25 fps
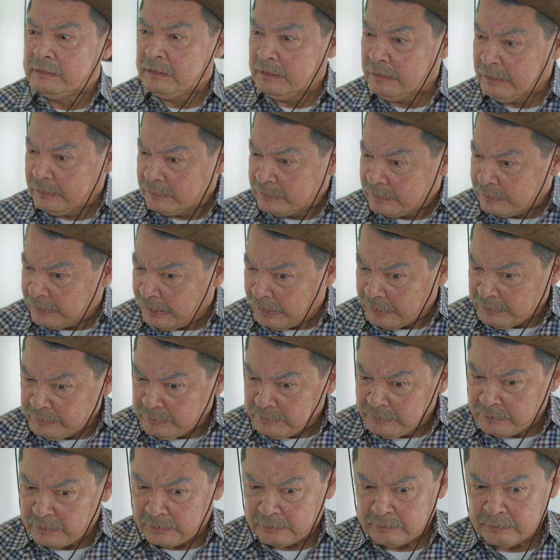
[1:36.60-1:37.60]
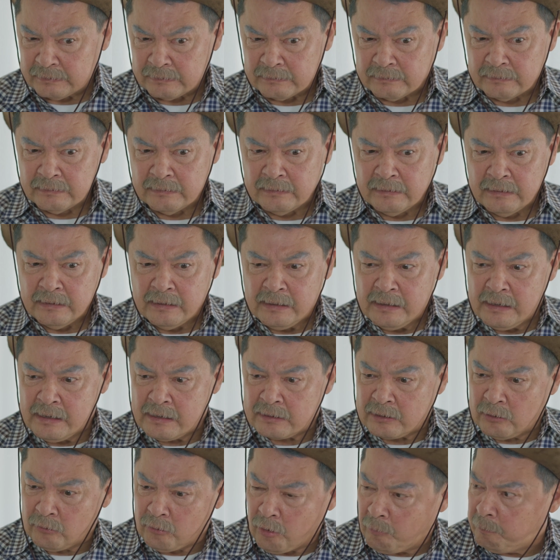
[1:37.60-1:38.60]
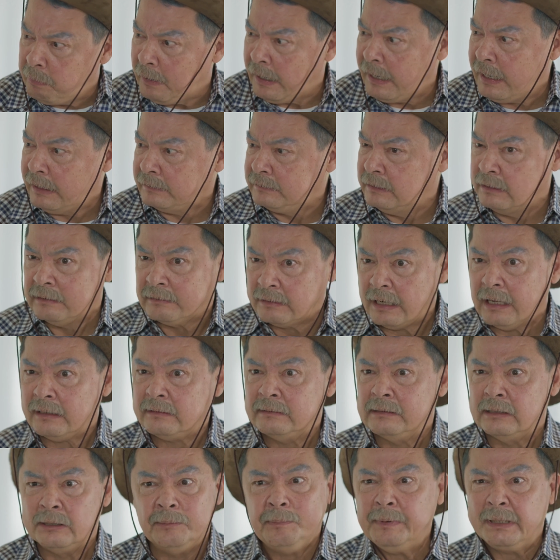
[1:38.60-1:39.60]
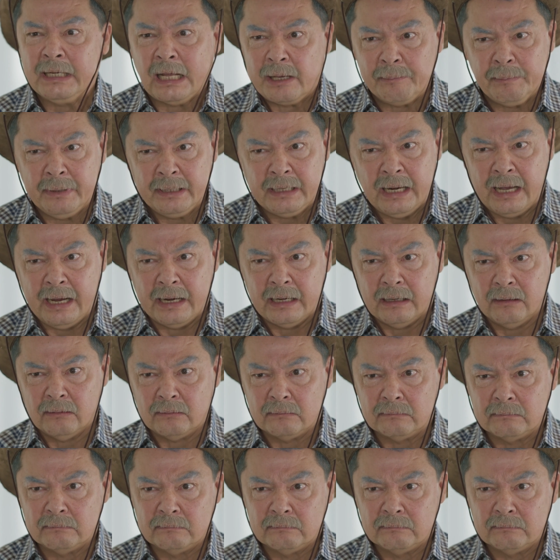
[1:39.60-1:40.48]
ถ้างั้นเนี่ยนะเราก็พาที่รักหนีไปไหนไม่ได้แล้ว